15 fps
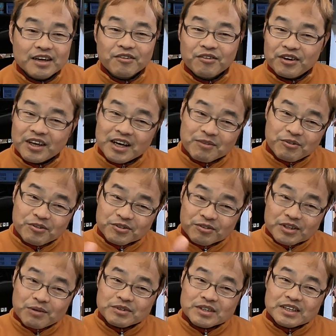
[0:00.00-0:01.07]
これはもうと
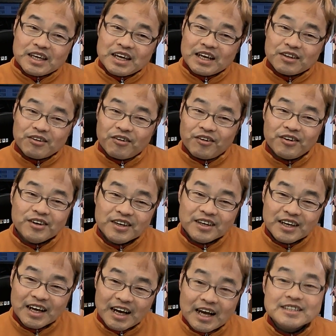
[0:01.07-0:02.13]
てもじゃないけど、
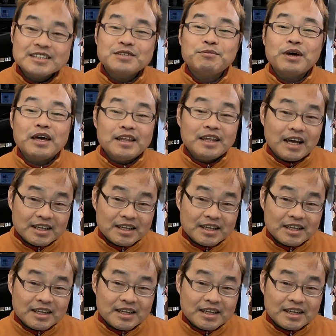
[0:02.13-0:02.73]
勝ち目な